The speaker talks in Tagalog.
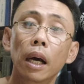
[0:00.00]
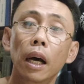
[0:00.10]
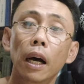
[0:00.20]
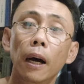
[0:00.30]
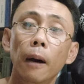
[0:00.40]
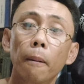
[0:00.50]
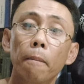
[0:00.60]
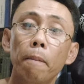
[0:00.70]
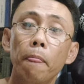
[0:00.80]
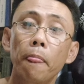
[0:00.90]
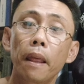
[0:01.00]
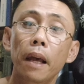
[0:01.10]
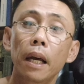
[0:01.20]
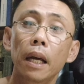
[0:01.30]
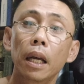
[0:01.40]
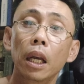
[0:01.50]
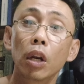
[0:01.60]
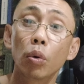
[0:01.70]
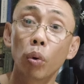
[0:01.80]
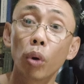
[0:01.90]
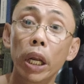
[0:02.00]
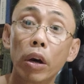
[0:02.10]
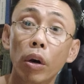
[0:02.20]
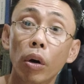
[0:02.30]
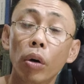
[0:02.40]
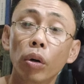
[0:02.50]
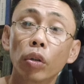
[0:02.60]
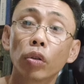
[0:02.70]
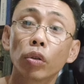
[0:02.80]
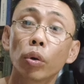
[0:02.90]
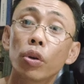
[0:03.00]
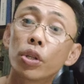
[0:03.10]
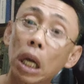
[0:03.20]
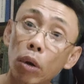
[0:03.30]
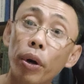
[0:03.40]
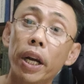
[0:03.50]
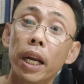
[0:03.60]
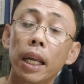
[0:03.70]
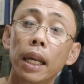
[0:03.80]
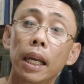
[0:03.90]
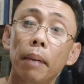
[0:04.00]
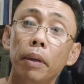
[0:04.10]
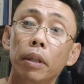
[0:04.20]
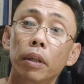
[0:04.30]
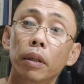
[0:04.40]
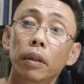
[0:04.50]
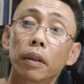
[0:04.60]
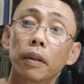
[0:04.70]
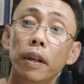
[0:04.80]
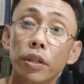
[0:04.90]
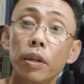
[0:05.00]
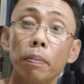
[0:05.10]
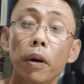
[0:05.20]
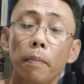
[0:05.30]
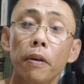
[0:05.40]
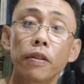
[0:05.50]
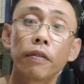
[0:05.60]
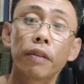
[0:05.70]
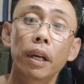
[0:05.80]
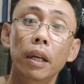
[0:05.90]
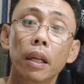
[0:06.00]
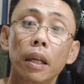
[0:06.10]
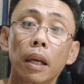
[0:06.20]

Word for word: uh, inuhuli ko doon sa lure na ginagamit ko. That's the purpose of it.